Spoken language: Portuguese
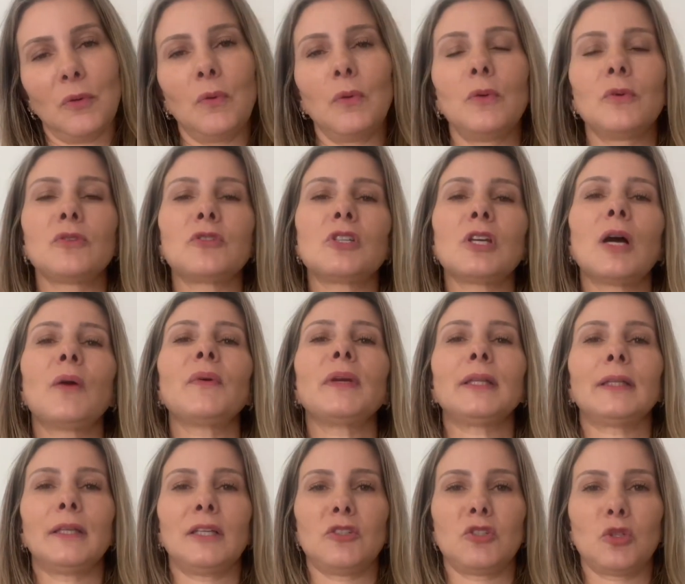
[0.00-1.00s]
onde há o
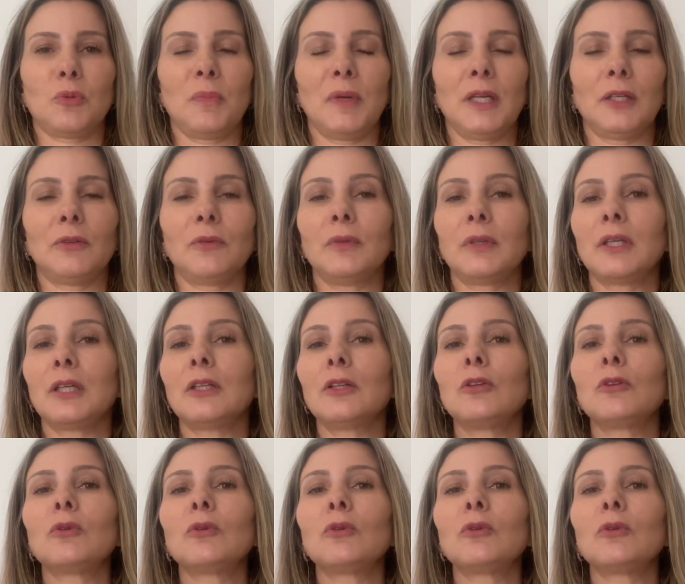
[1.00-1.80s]
entendimento que